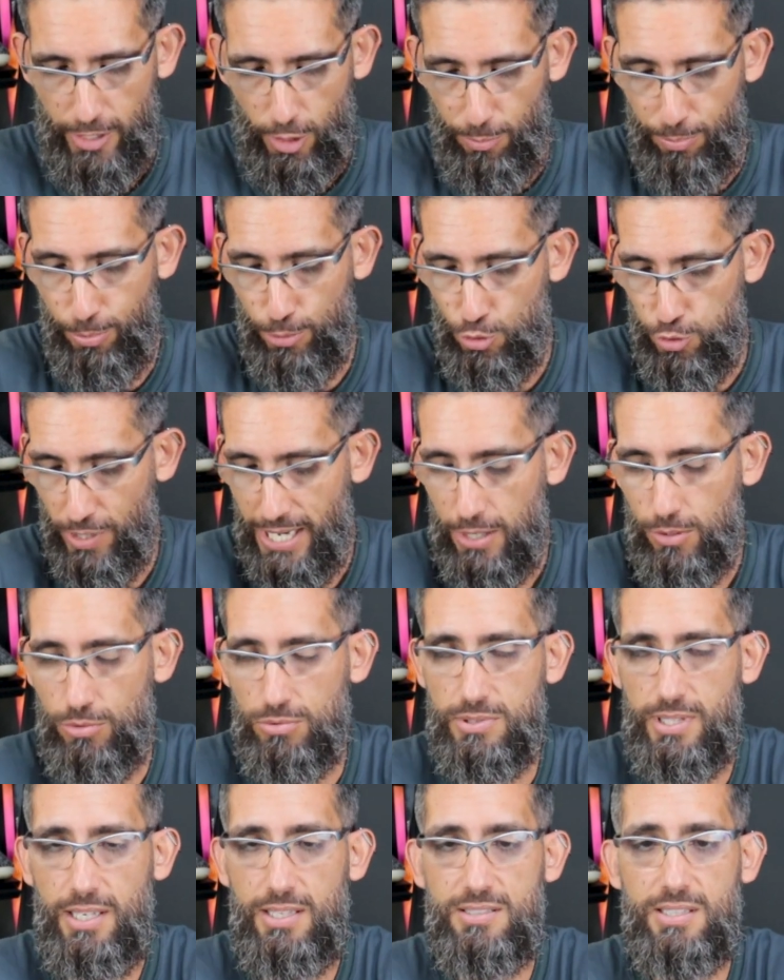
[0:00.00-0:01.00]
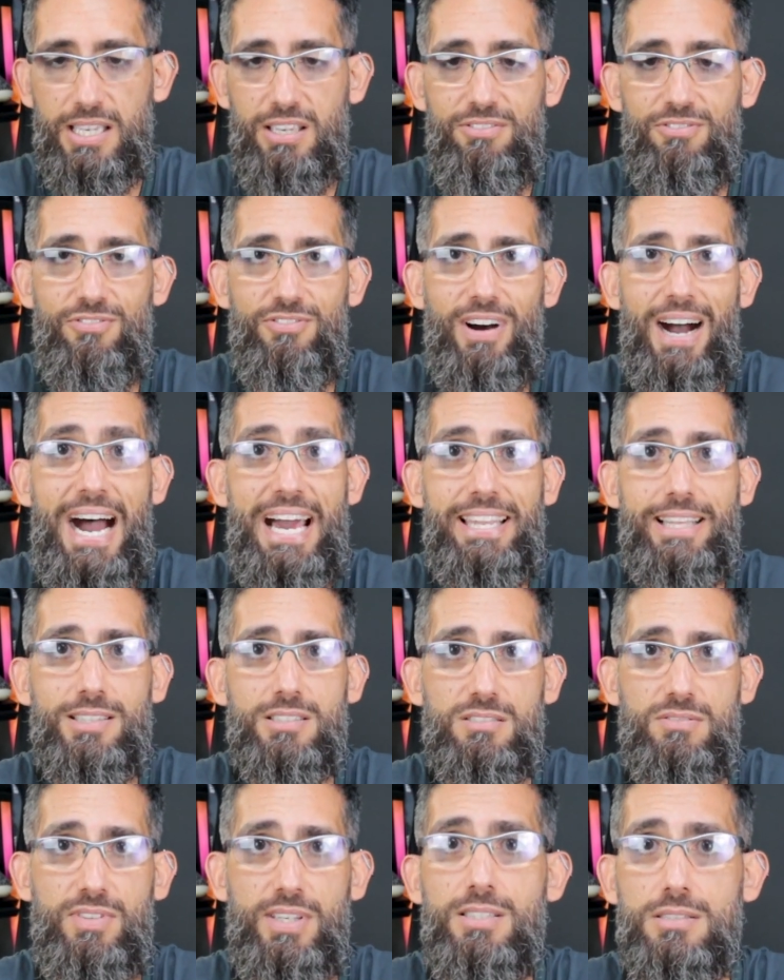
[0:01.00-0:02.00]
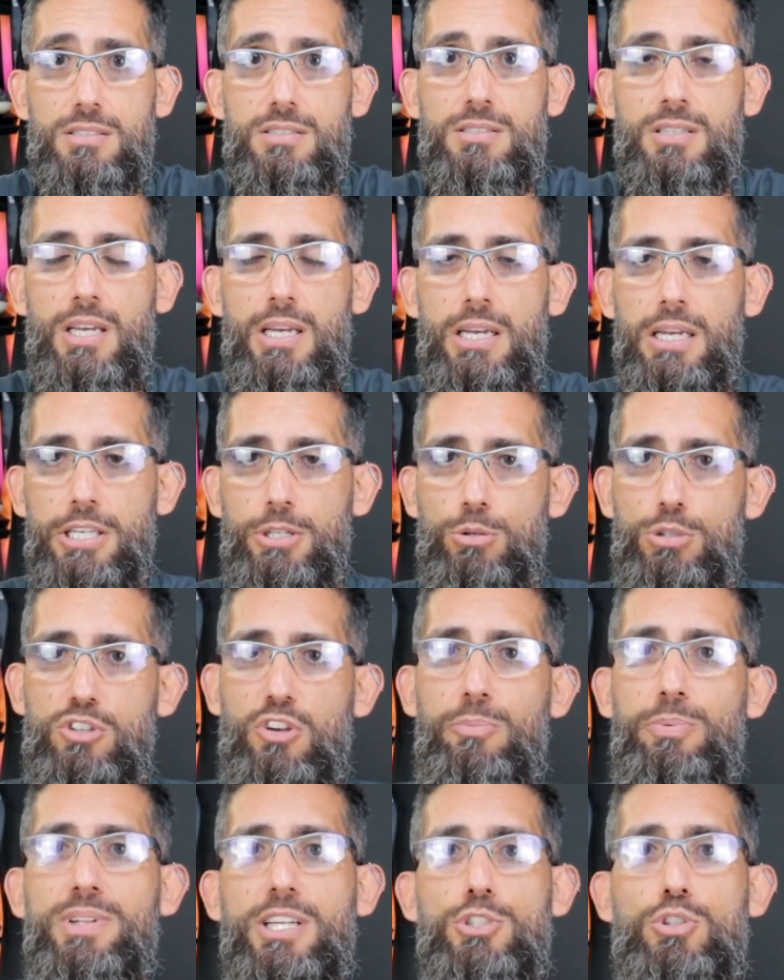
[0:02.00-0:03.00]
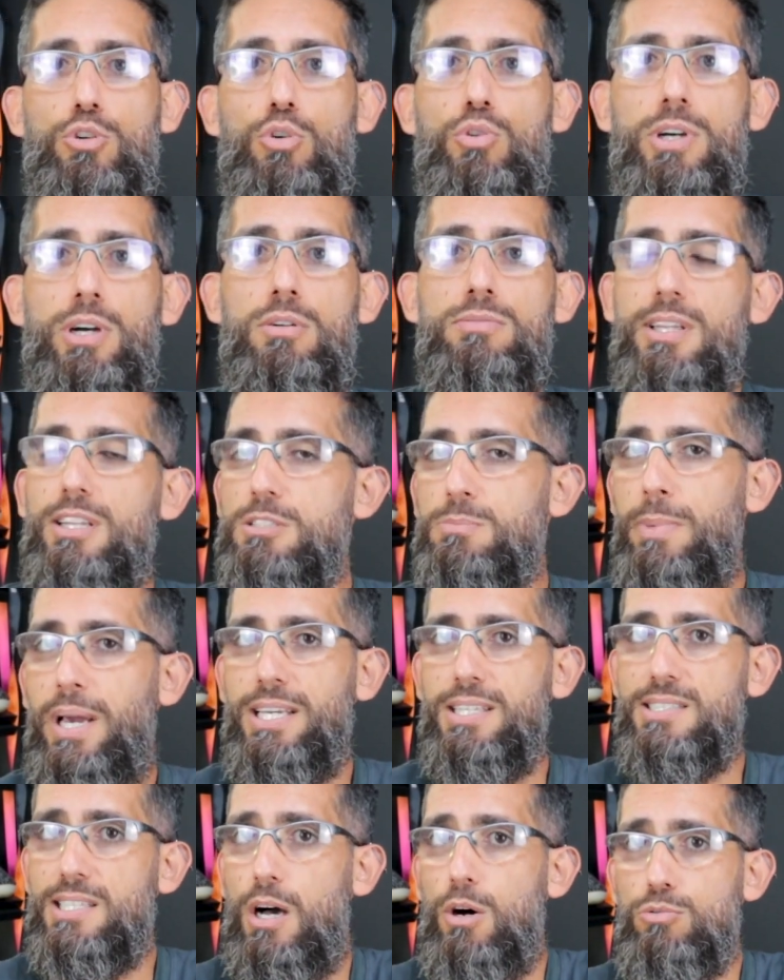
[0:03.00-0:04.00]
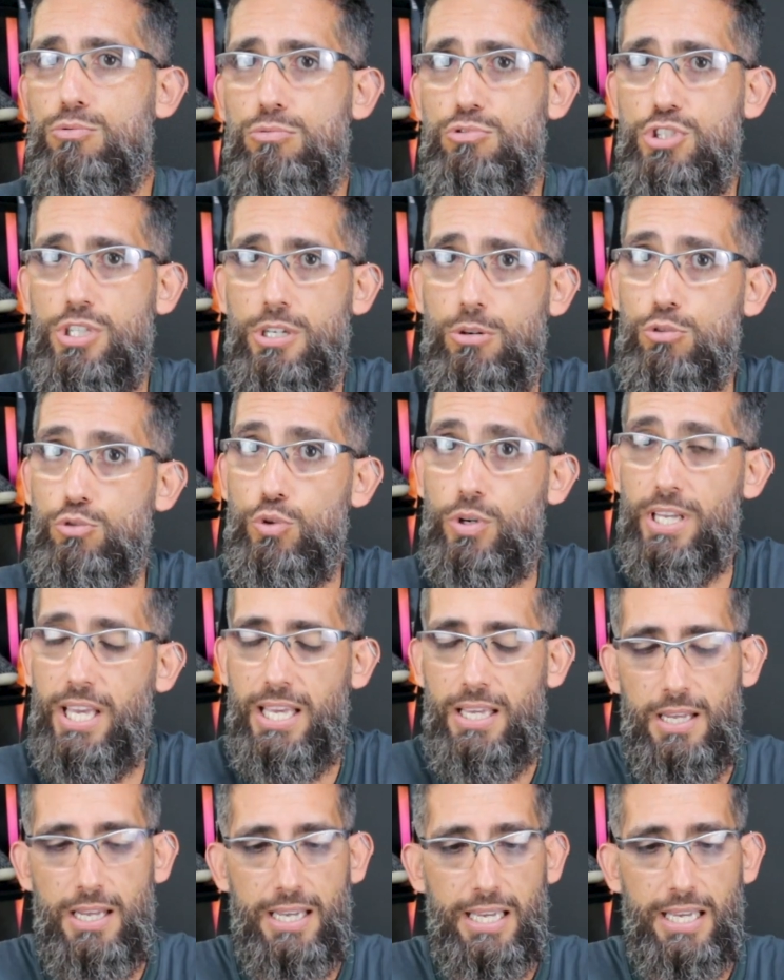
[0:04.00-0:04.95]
Eu pude jogar com o tênis aí várias vezes e eu tive a oportunidade de colocar um tênis mais alto um dia que eu joguei